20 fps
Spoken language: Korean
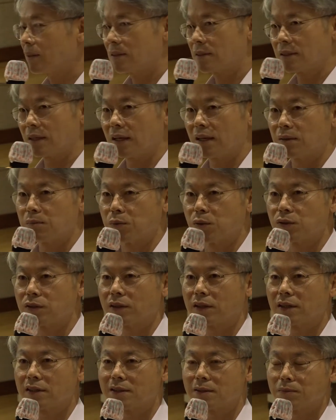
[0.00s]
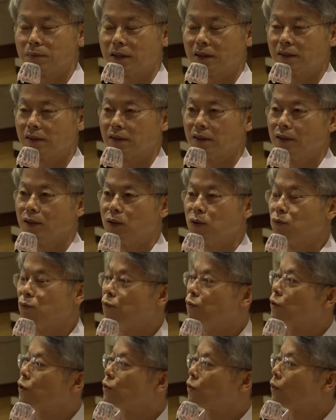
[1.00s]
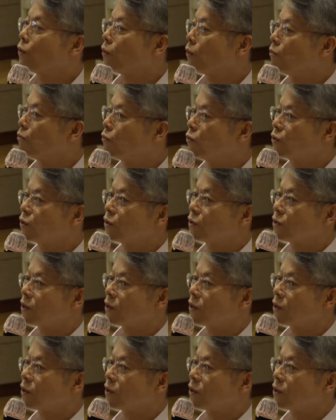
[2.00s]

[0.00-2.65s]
잘 보셨겠지만 우리도 무려